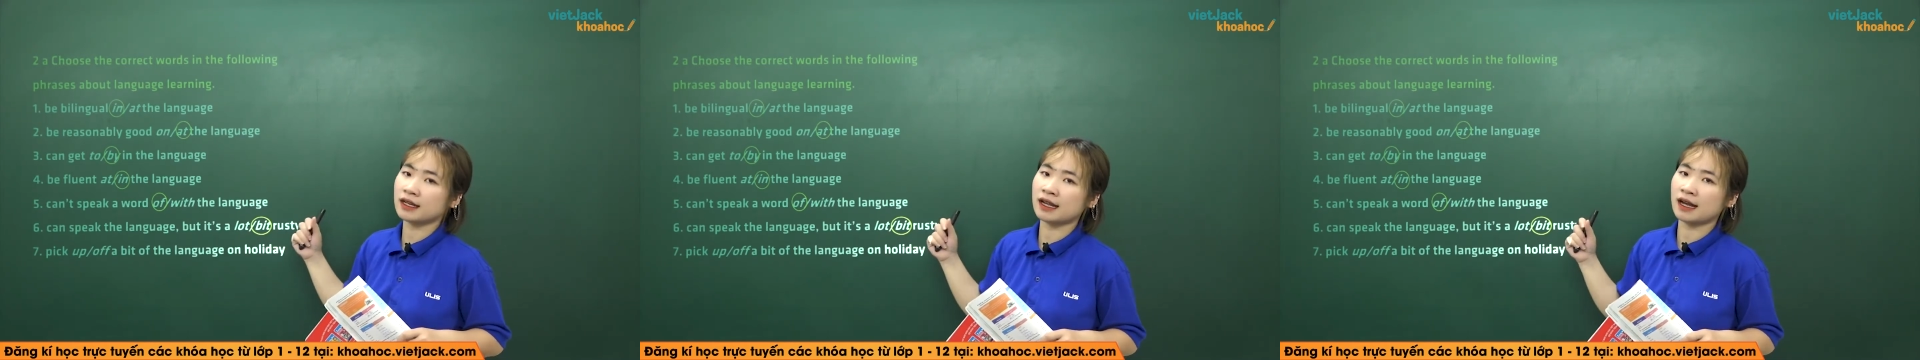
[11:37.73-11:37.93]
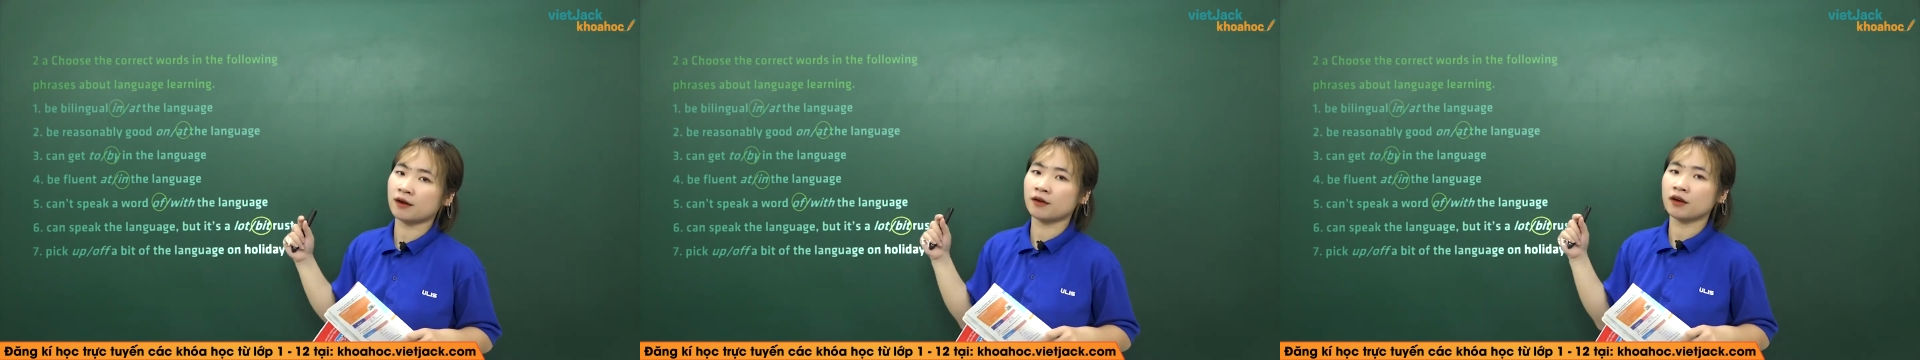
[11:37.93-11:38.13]

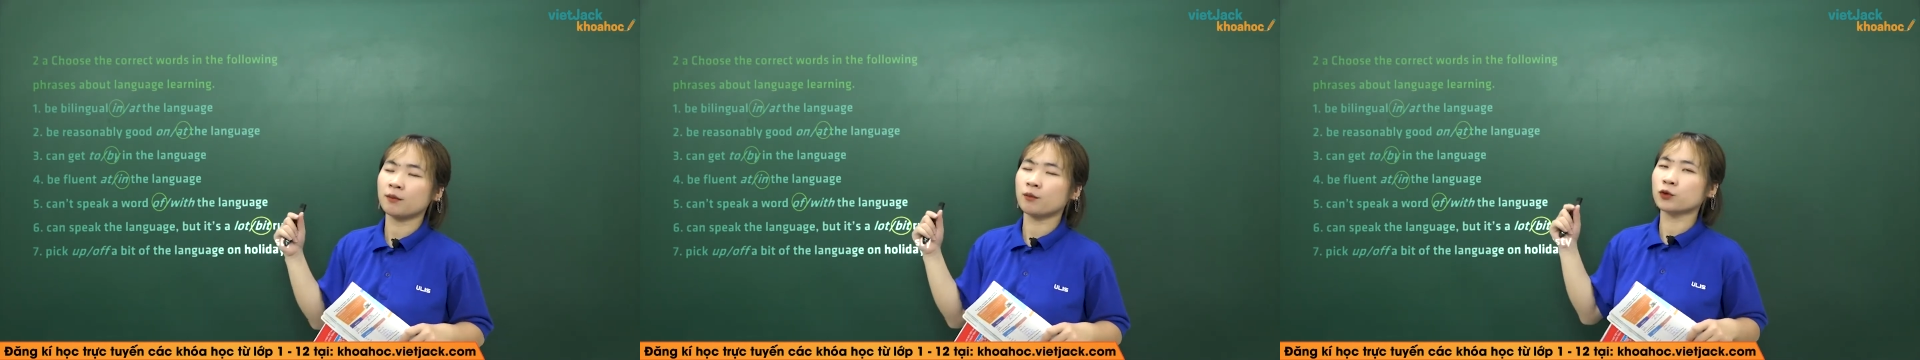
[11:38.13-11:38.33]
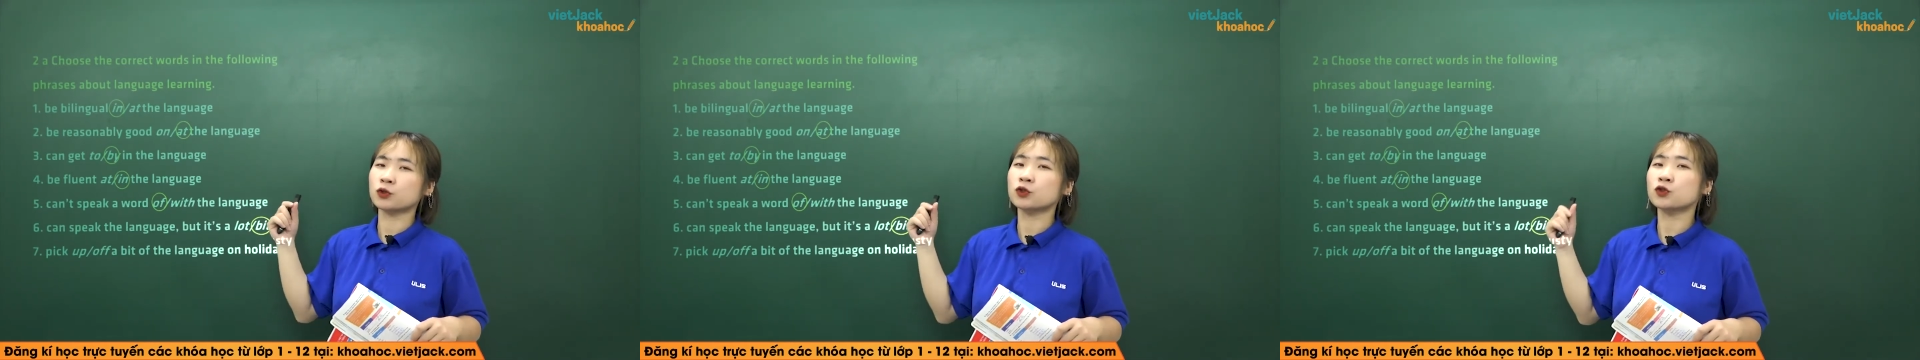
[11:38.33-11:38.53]
là
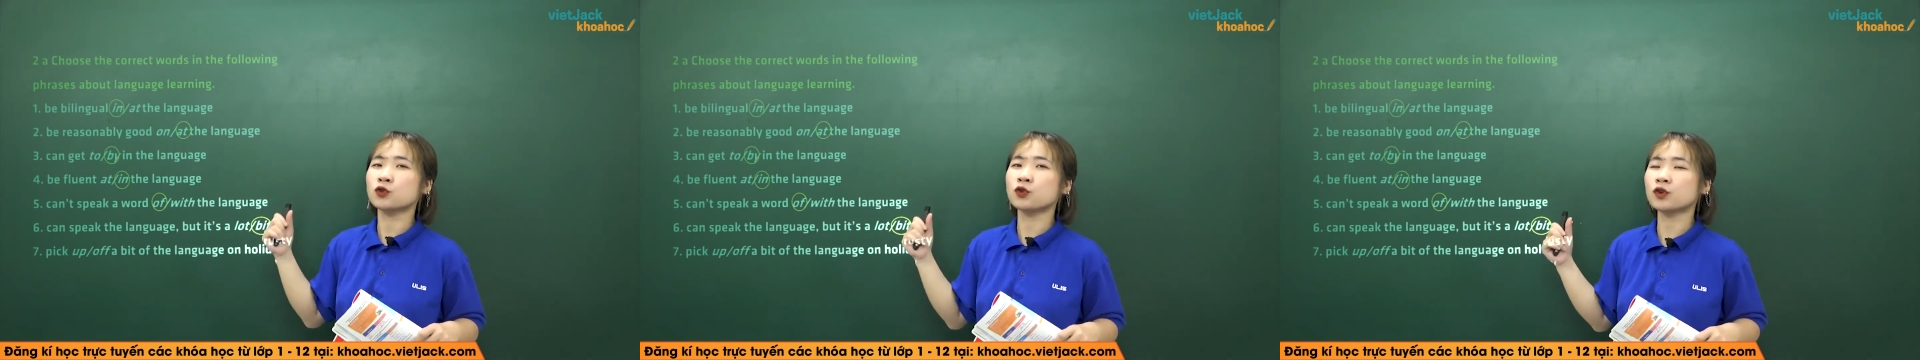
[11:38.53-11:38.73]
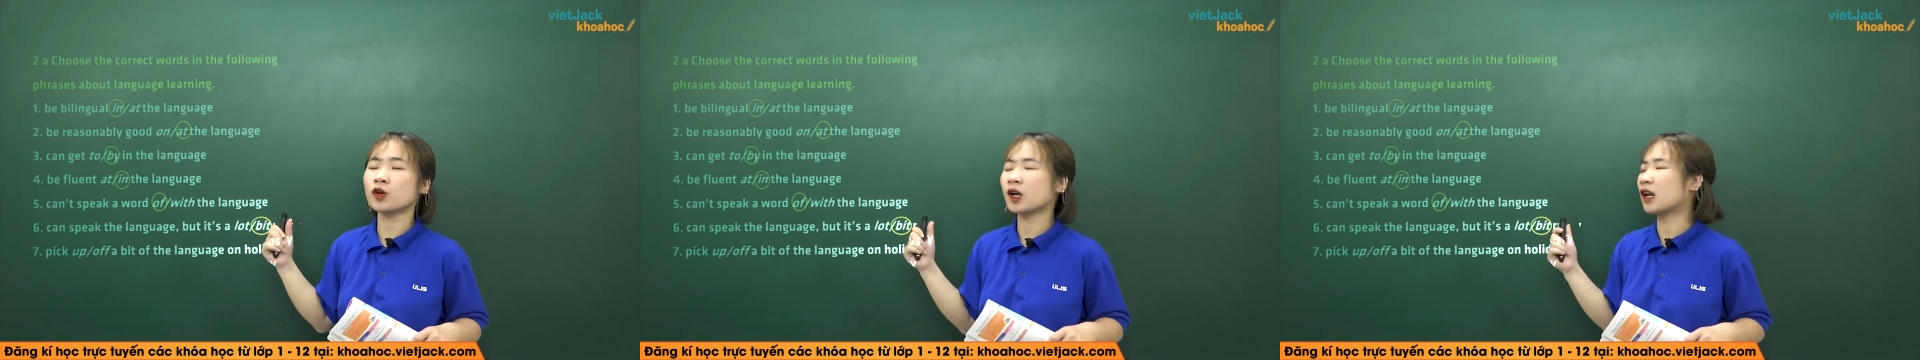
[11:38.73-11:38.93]
một
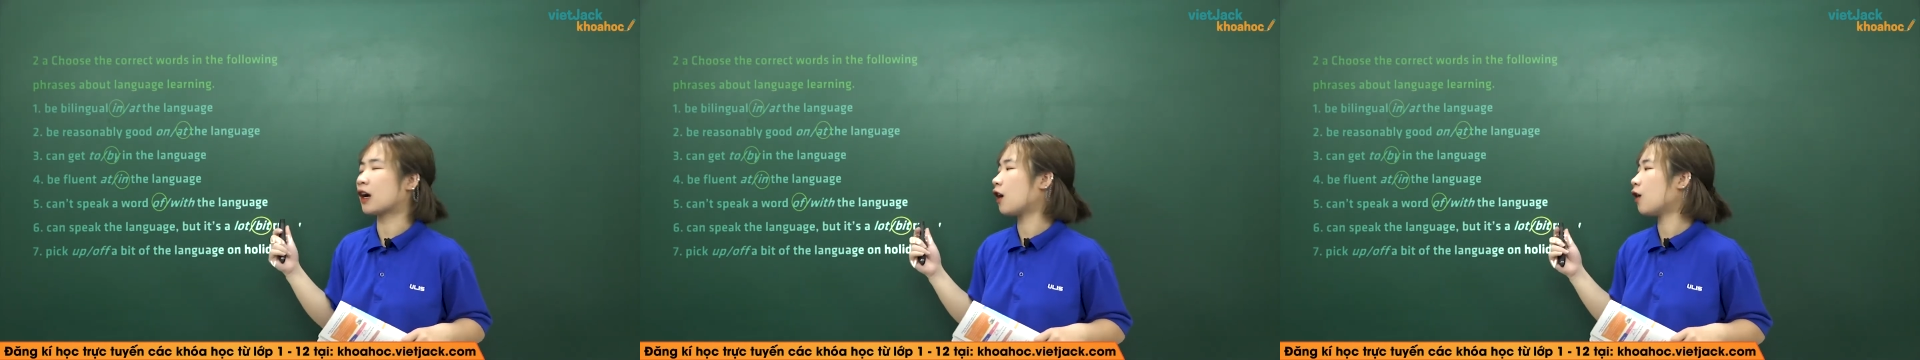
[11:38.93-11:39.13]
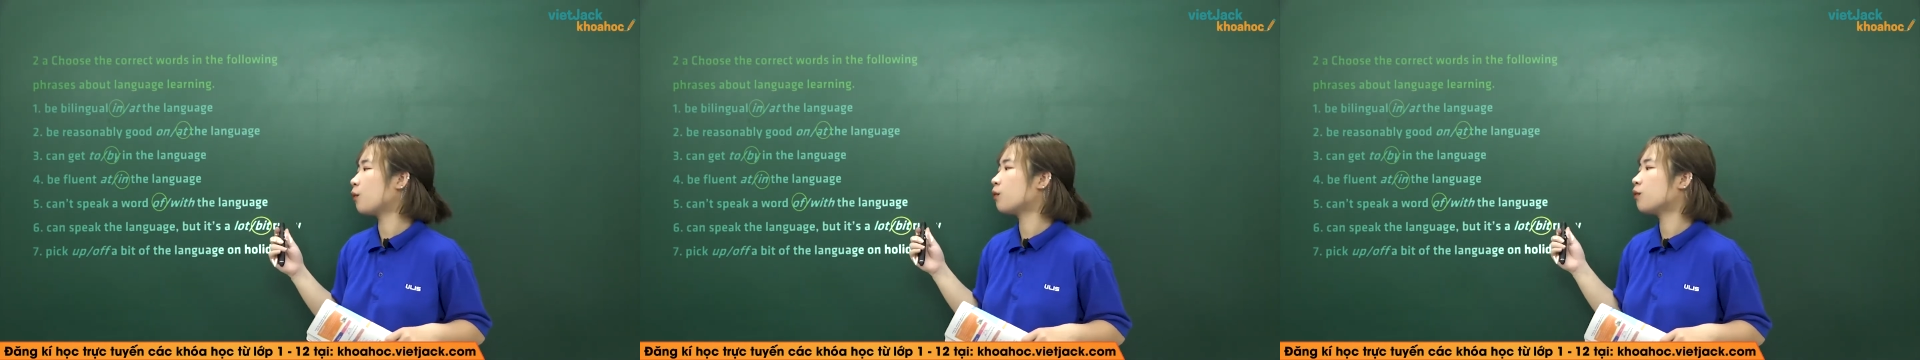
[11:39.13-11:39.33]
chút gọi là
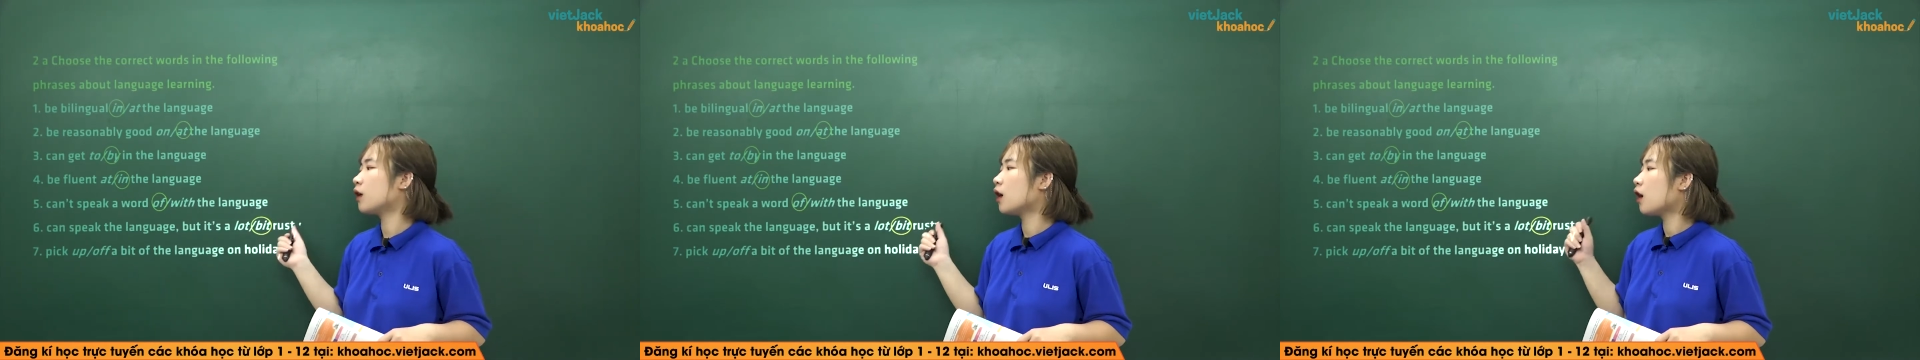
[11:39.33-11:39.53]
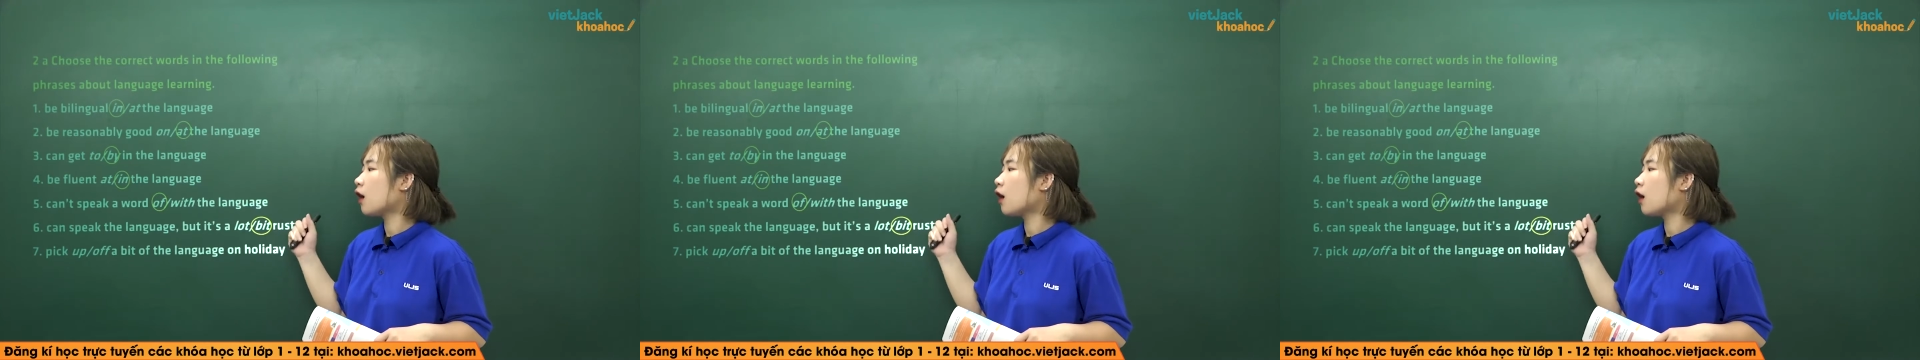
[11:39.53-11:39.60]
không